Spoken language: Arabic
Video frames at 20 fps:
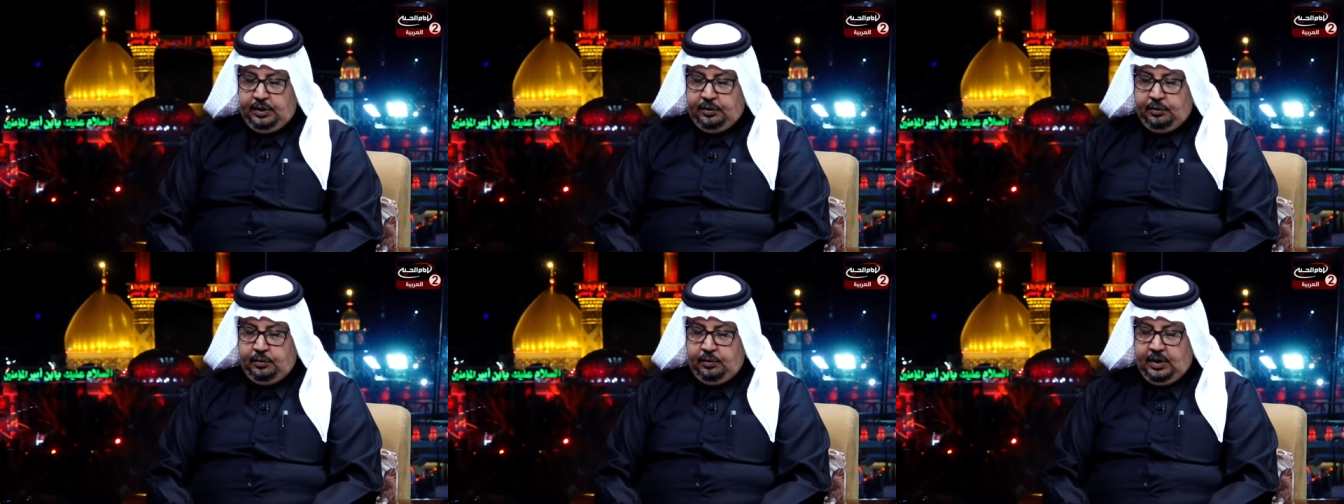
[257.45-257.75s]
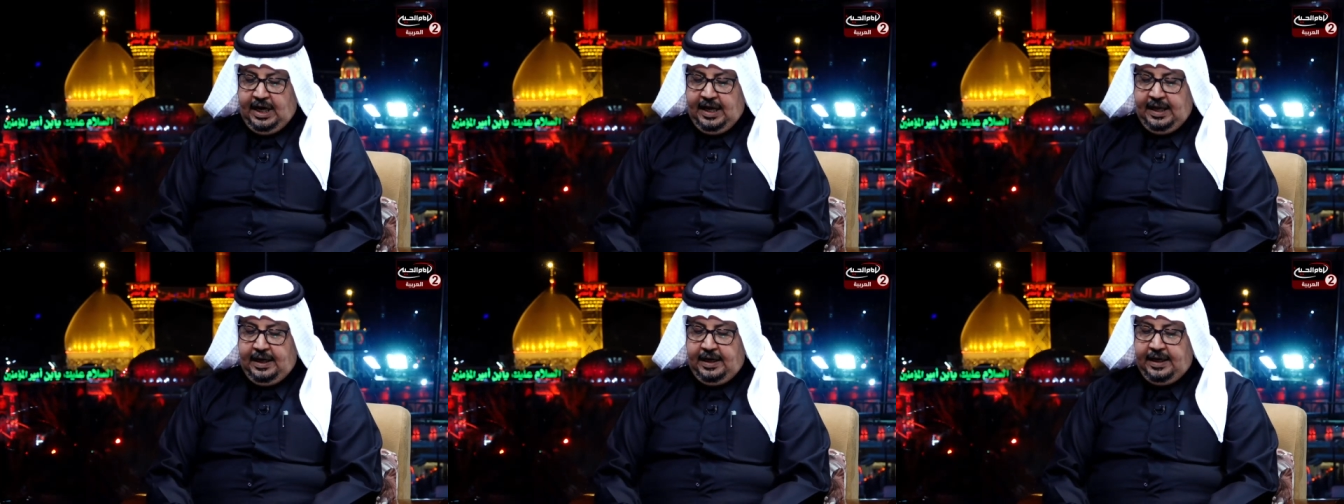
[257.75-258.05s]
انه
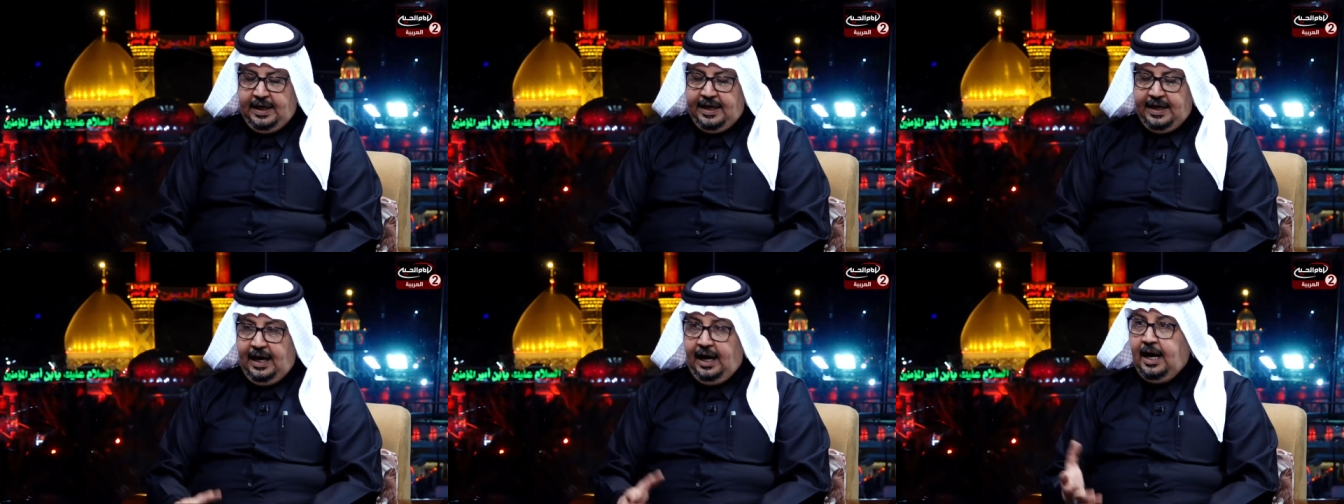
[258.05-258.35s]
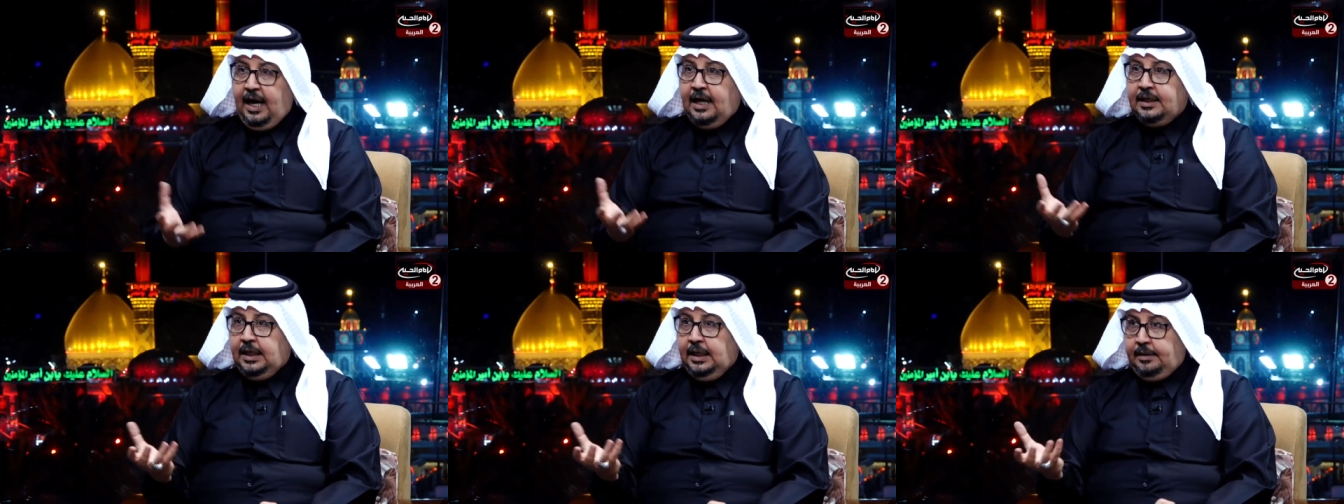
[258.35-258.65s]
هل هي
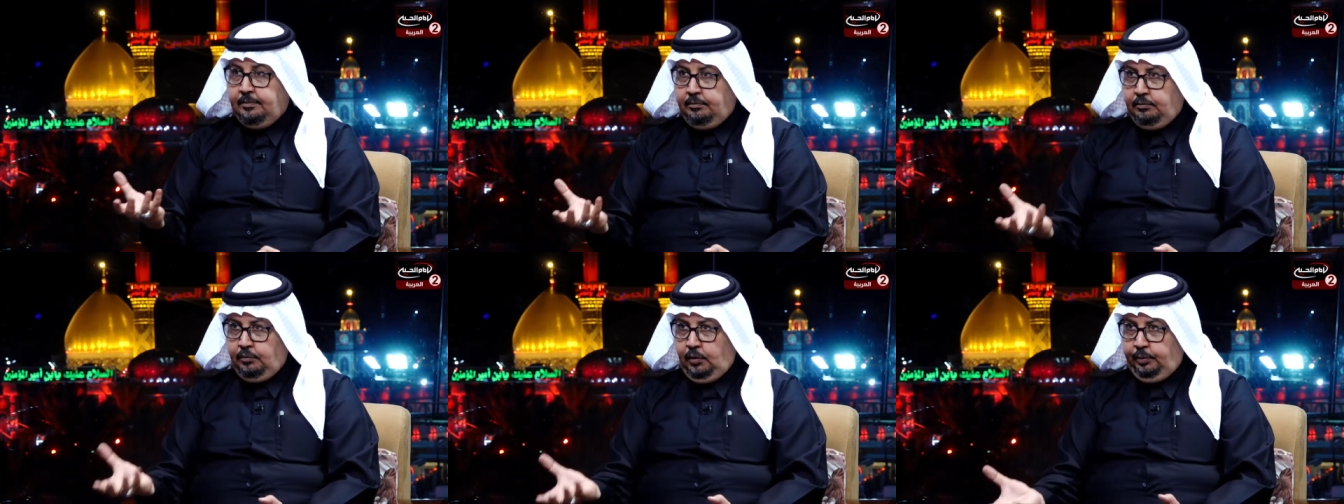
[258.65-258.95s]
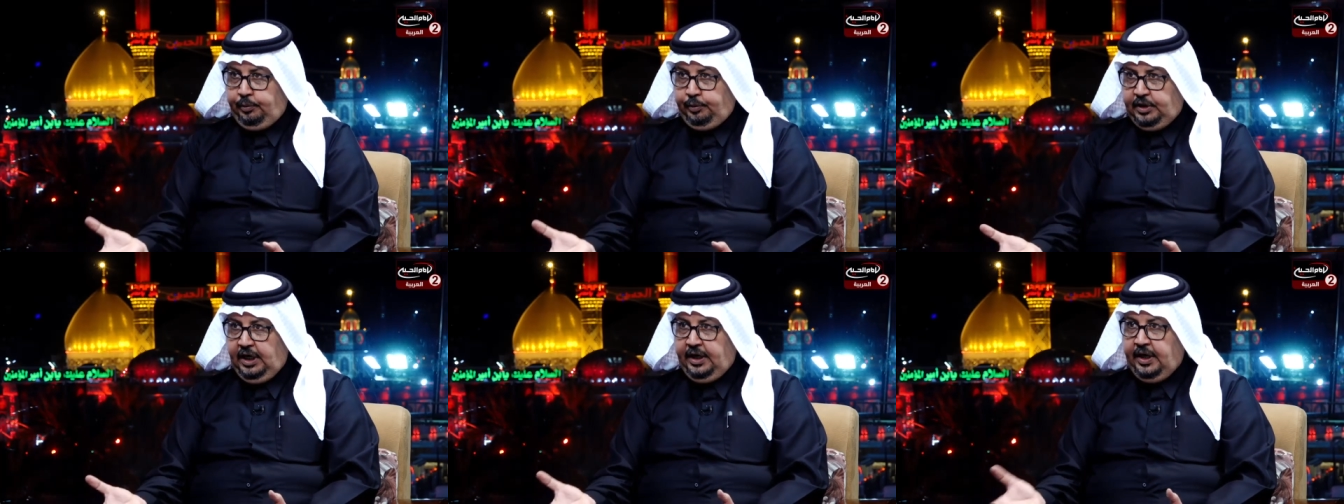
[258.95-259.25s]
عاده
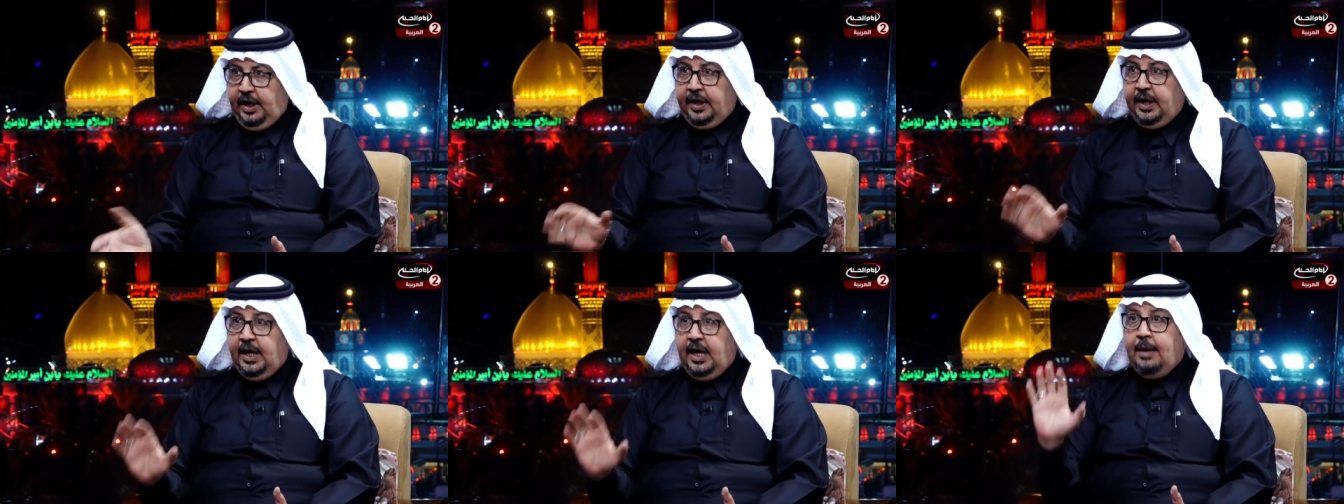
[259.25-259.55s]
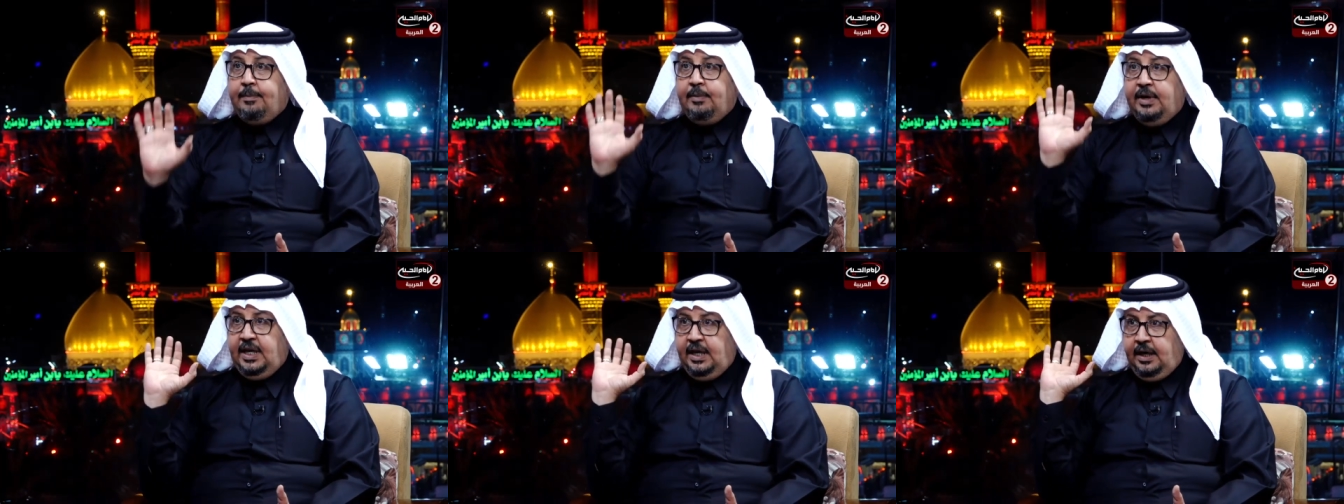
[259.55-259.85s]
مبتكره
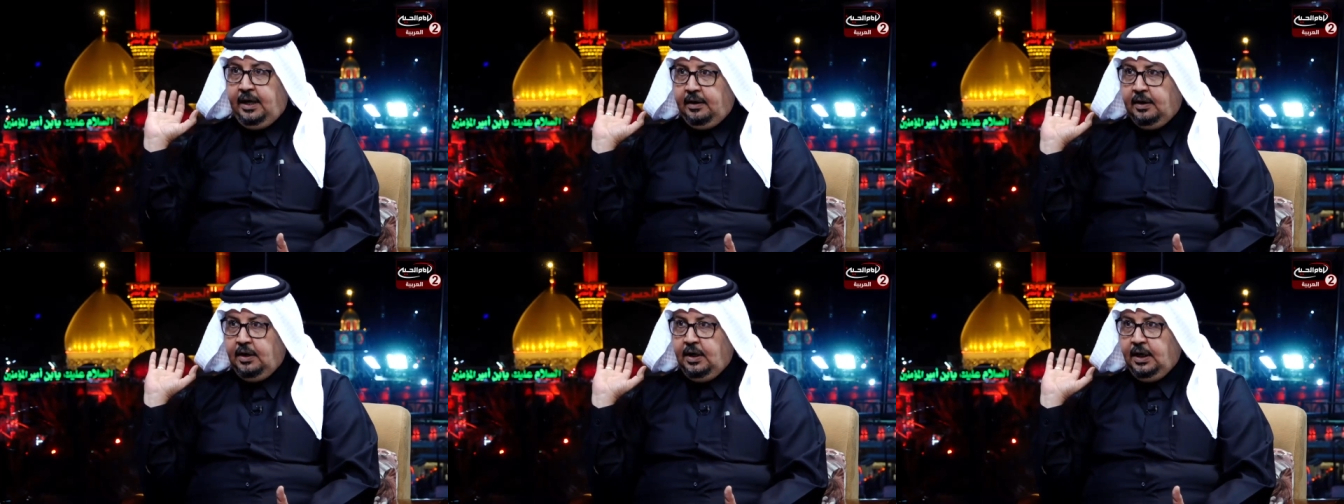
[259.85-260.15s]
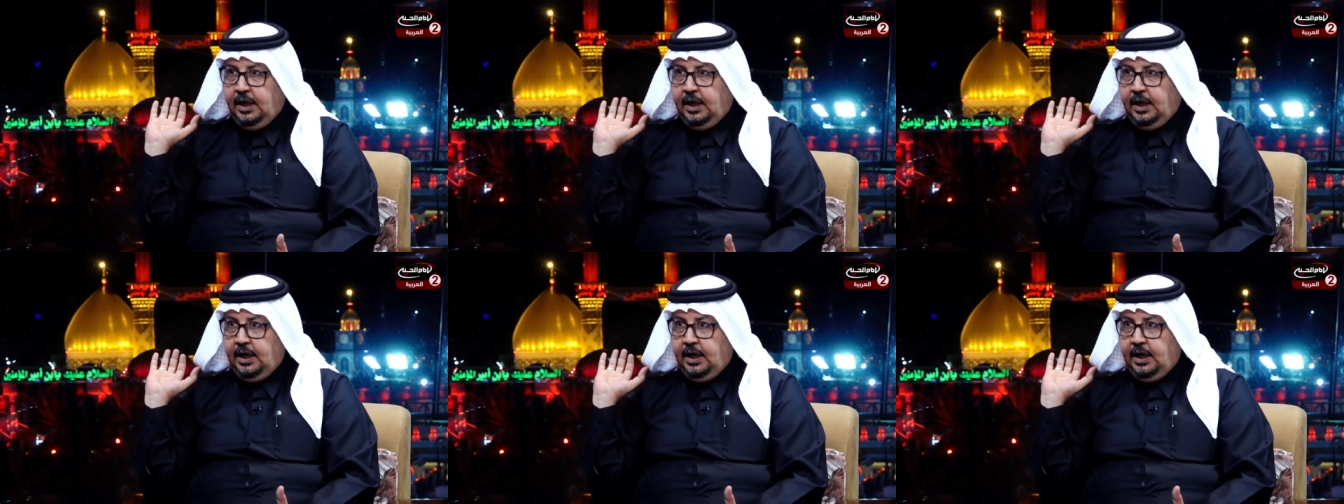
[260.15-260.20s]
ام هي